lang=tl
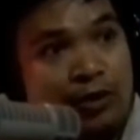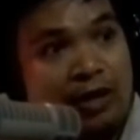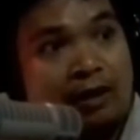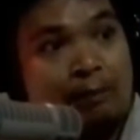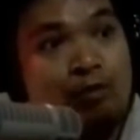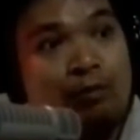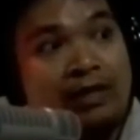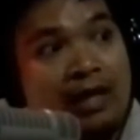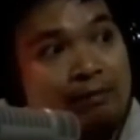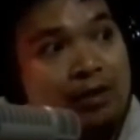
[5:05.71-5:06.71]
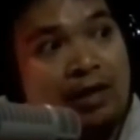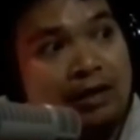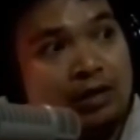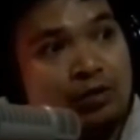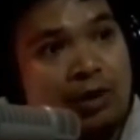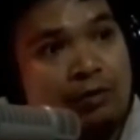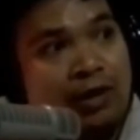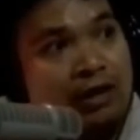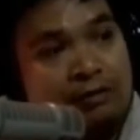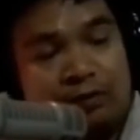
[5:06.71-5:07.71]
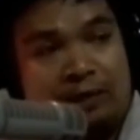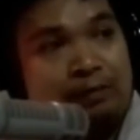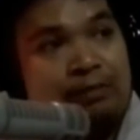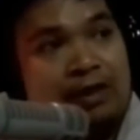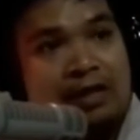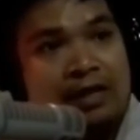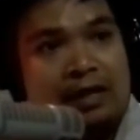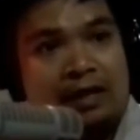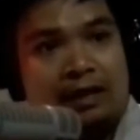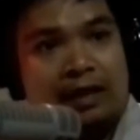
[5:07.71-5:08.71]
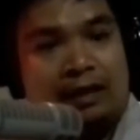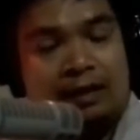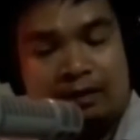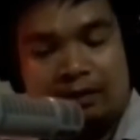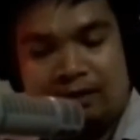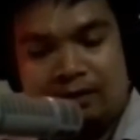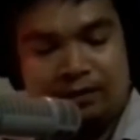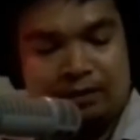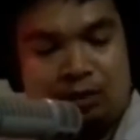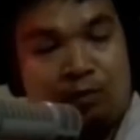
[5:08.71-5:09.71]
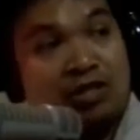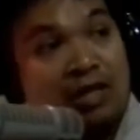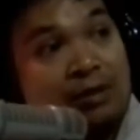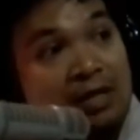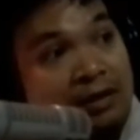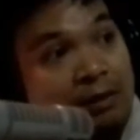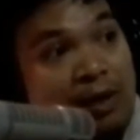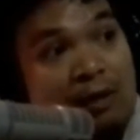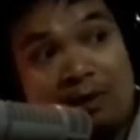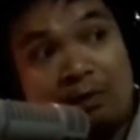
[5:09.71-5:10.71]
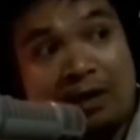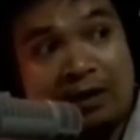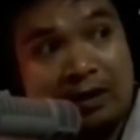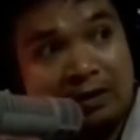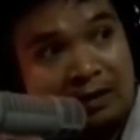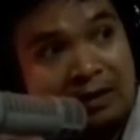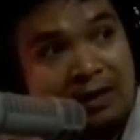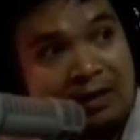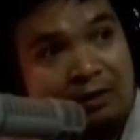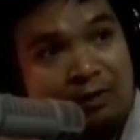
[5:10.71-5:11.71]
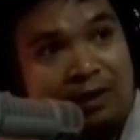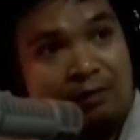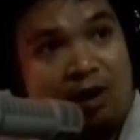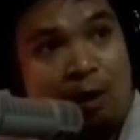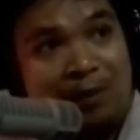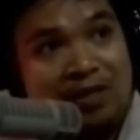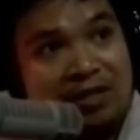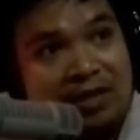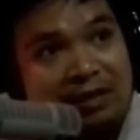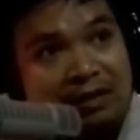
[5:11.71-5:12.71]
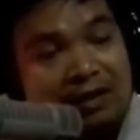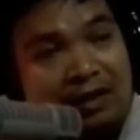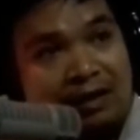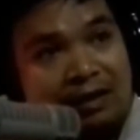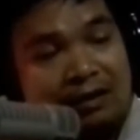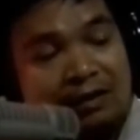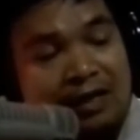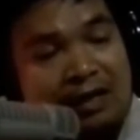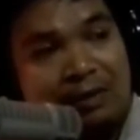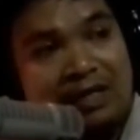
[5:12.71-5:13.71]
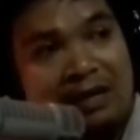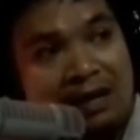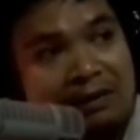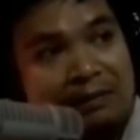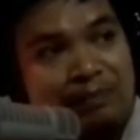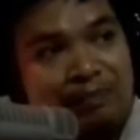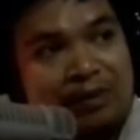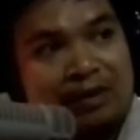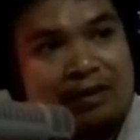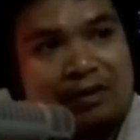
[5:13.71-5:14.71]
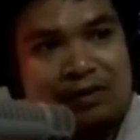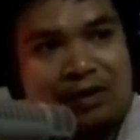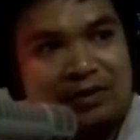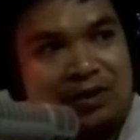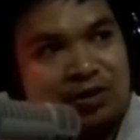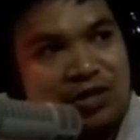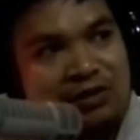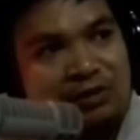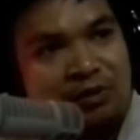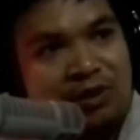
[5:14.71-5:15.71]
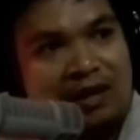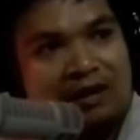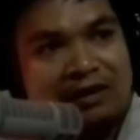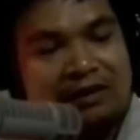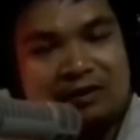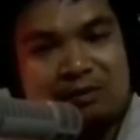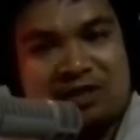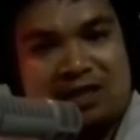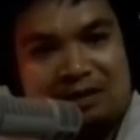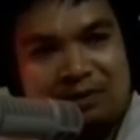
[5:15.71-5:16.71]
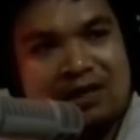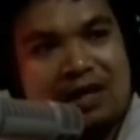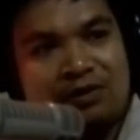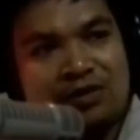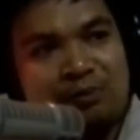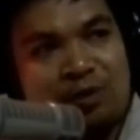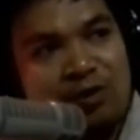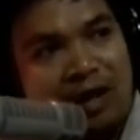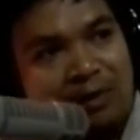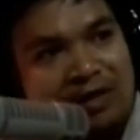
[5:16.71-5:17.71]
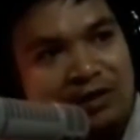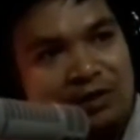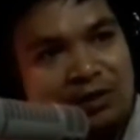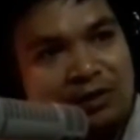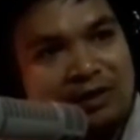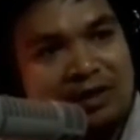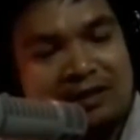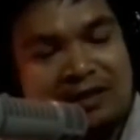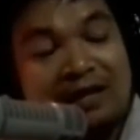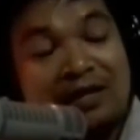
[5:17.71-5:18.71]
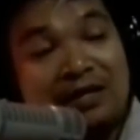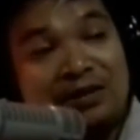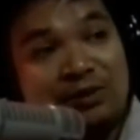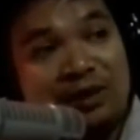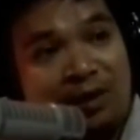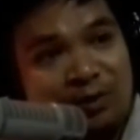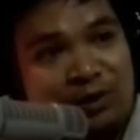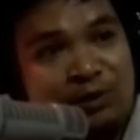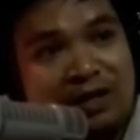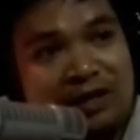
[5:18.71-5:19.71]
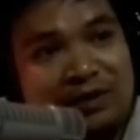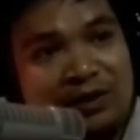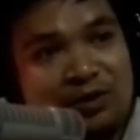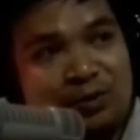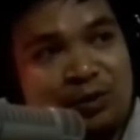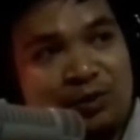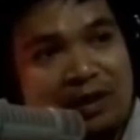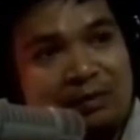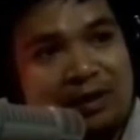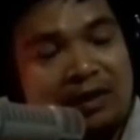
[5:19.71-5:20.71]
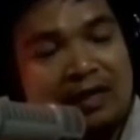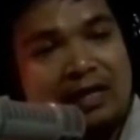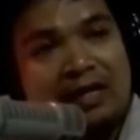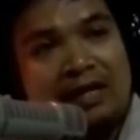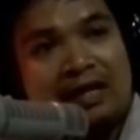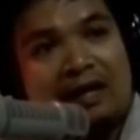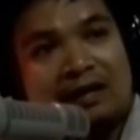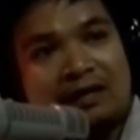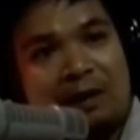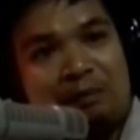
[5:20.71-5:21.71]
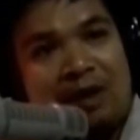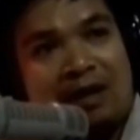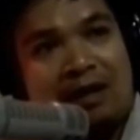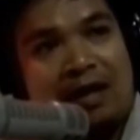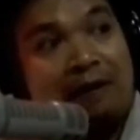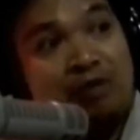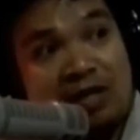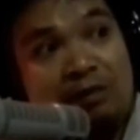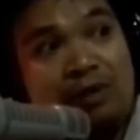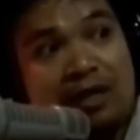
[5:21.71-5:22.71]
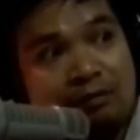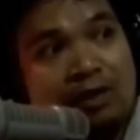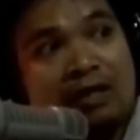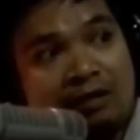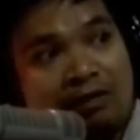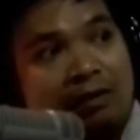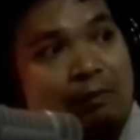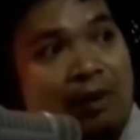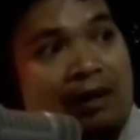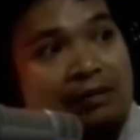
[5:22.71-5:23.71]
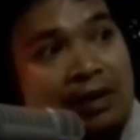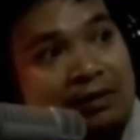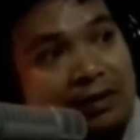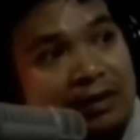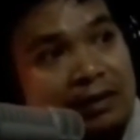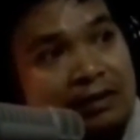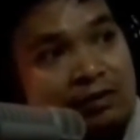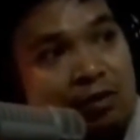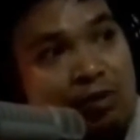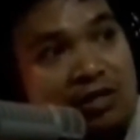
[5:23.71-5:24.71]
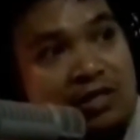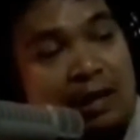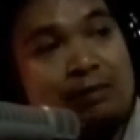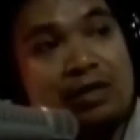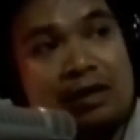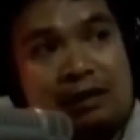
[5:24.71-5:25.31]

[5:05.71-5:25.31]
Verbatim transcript: We are approved by the FDA. That's why we we have uh, uh, double stem cell in the Philippine market. We have office in uh, Manila. Manila. Oo, at dito sa inyong lugar, pasalamat tayo sa programa ninyo na narinig yung kauna-unahan dito sa programa ang napaka life-saving and miracle product, product. na double stem cell.